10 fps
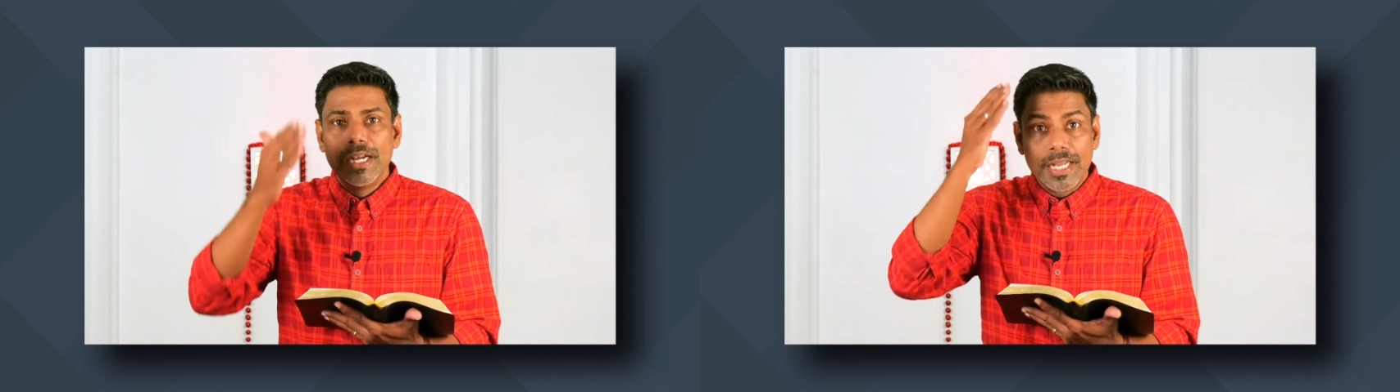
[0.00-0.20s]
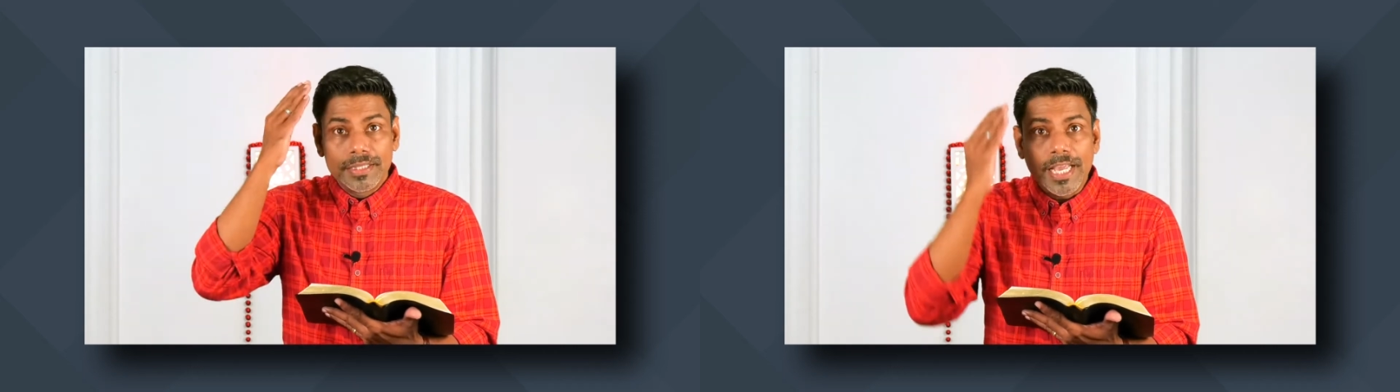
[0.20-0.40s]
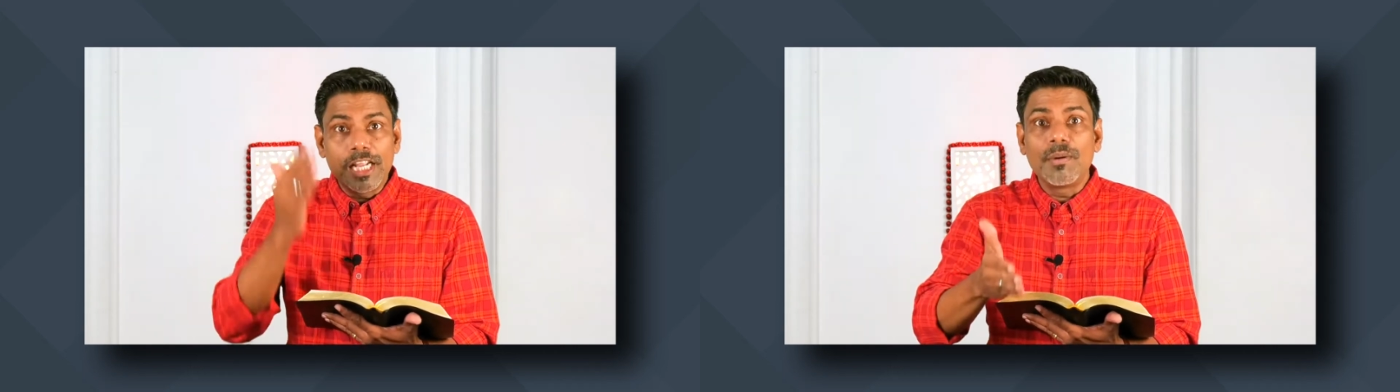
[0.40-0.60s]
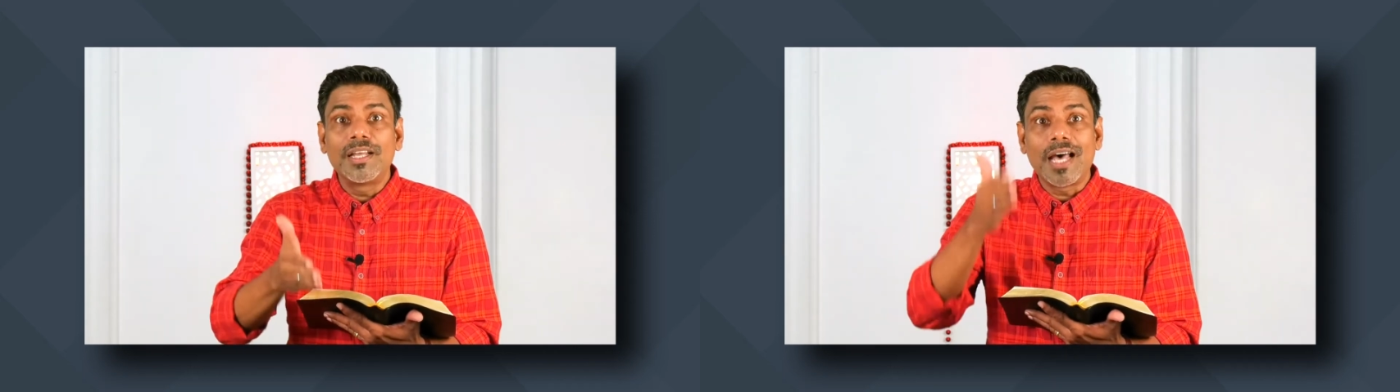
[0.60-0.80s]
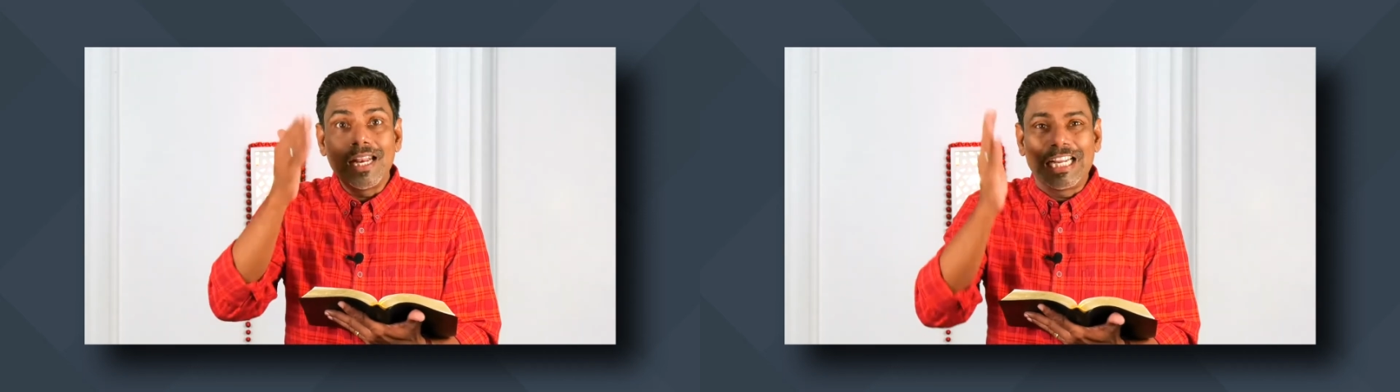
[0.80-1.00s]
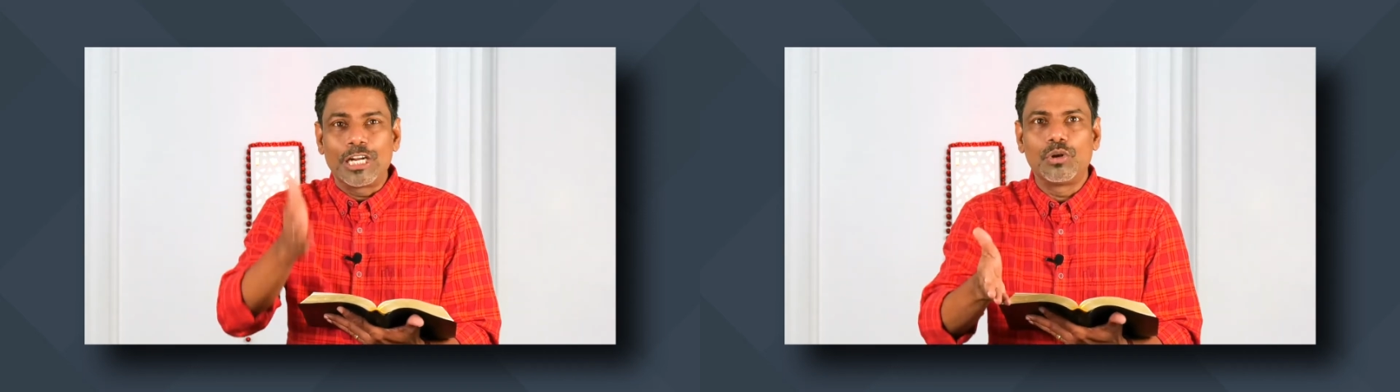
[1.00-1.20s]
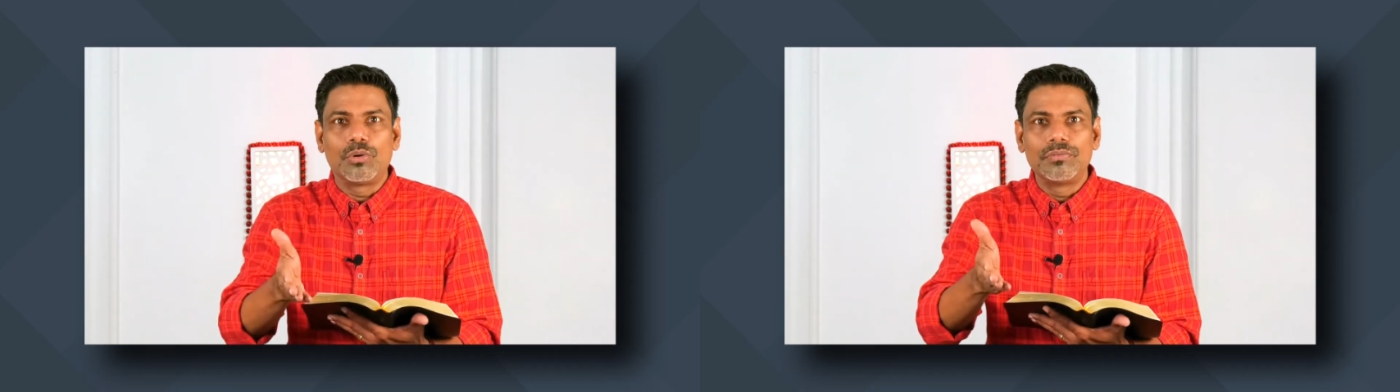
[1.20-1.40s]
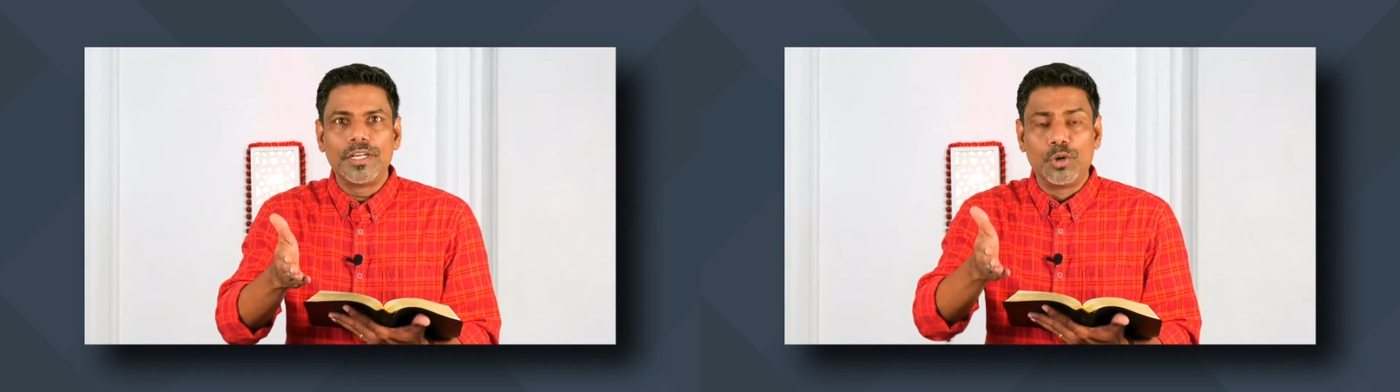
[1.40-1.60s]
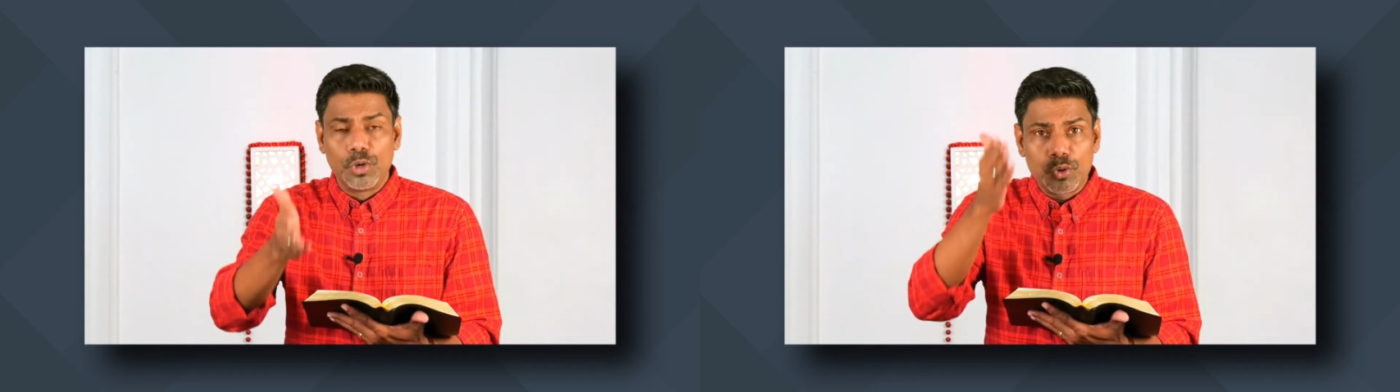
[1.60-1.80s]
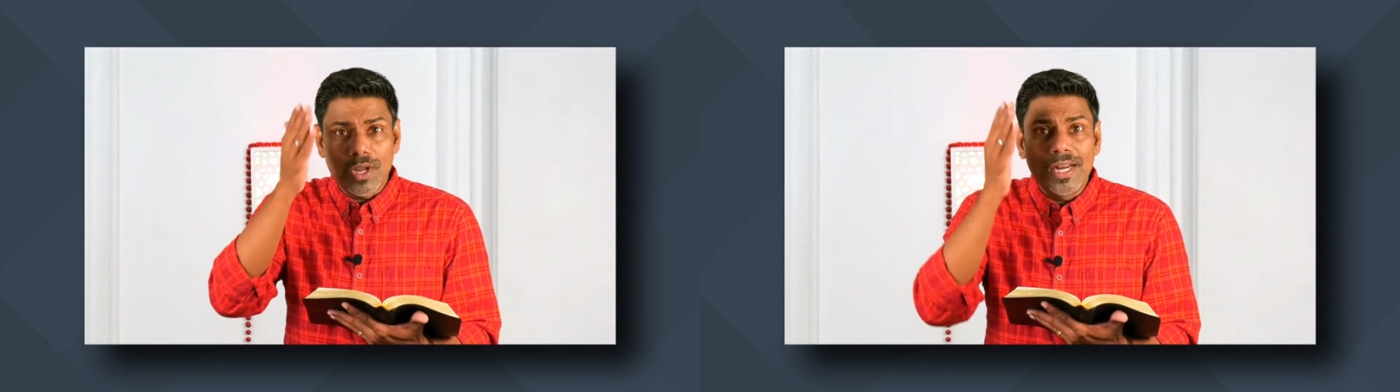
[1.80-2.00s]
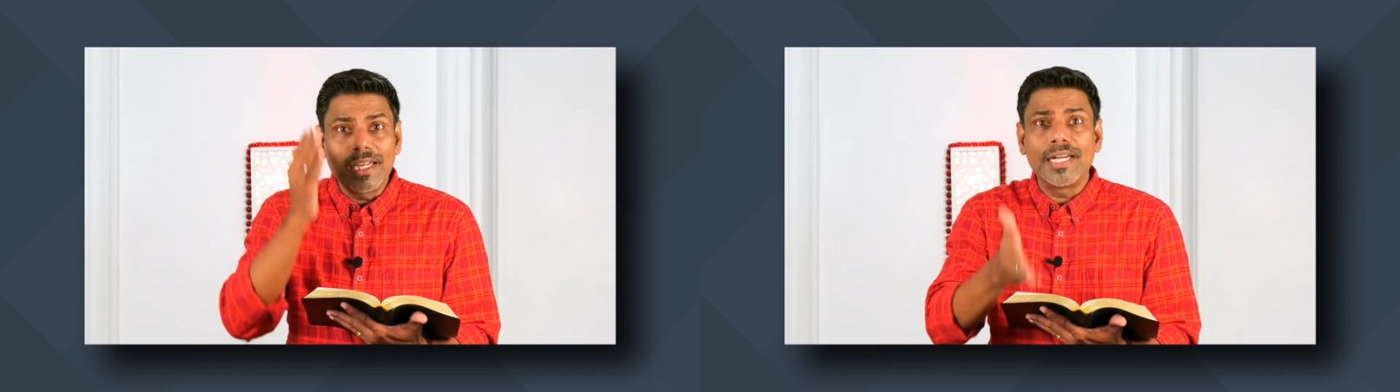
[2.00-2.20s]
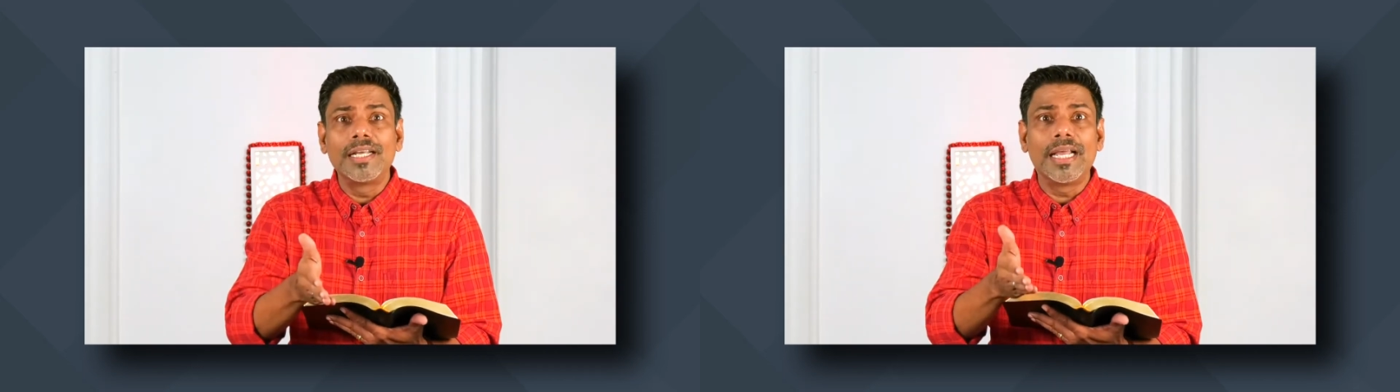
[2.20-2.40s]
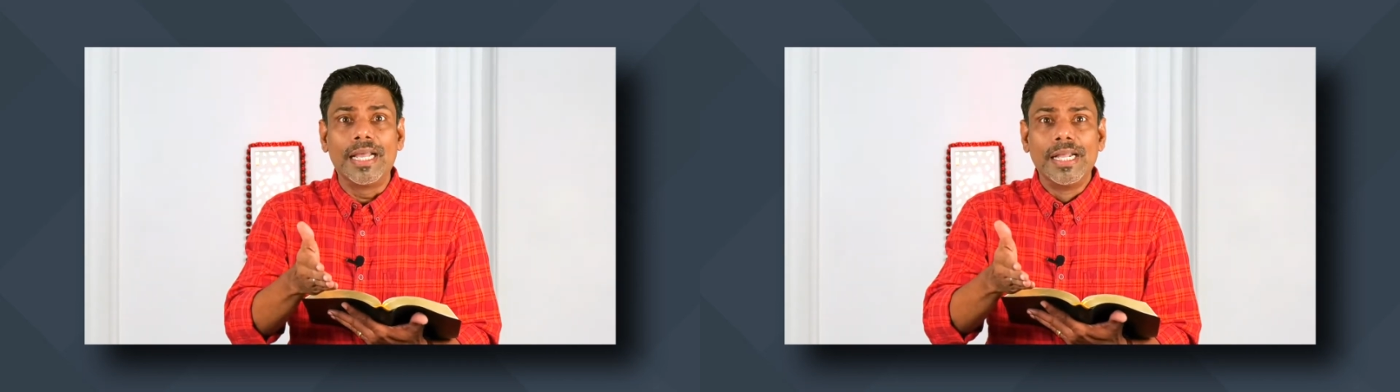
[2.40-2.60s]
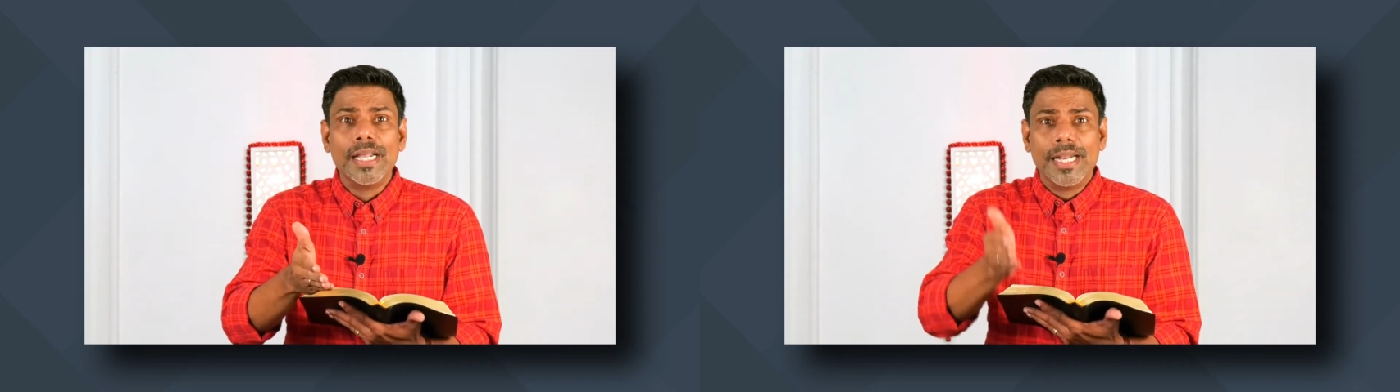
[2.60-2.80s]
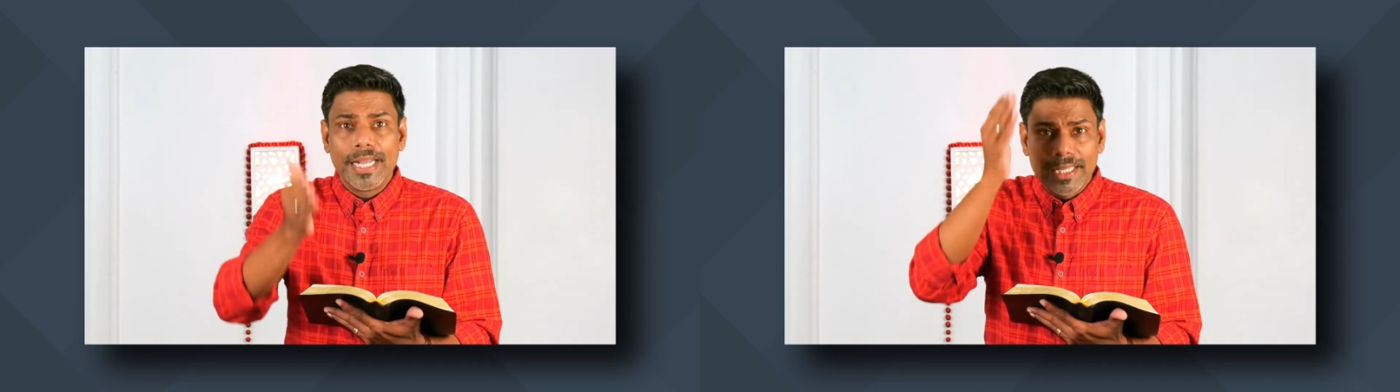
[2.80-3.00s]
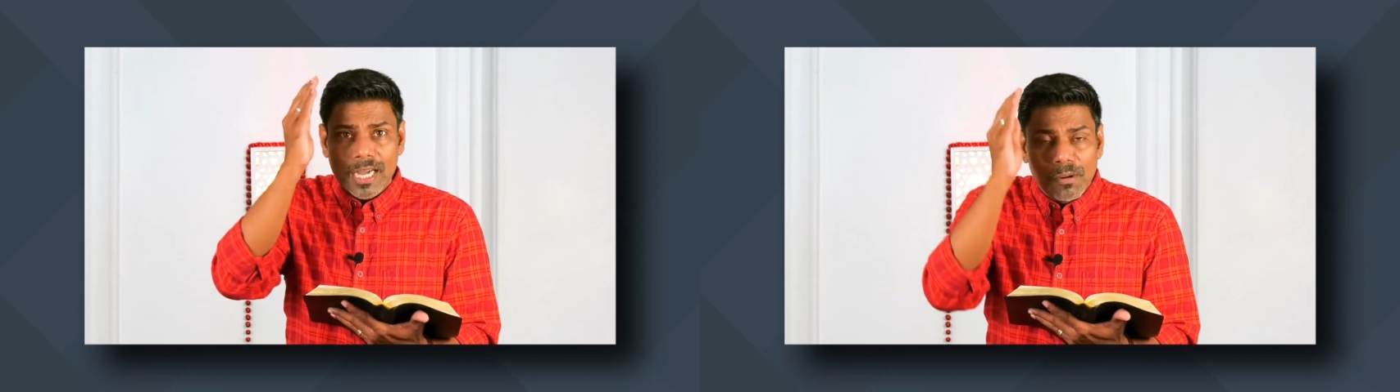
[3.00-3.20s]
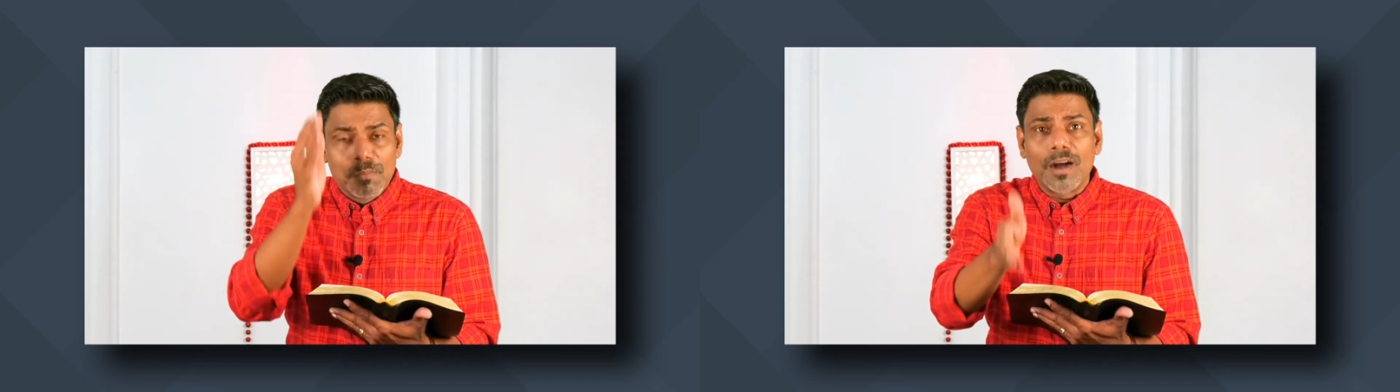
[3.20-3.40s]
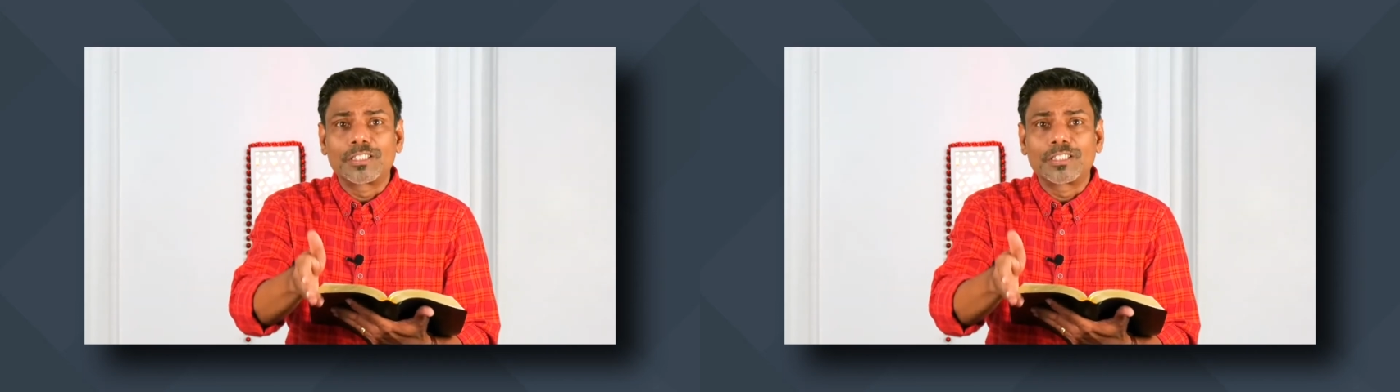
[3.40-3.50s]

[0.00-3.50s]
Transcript: நீங்கள் தைரியமாக இதை அறிக்கிடணும் என்னோடு கூட அறிக்கிடுங்க நீங்கள் இந்த கமெண்ட்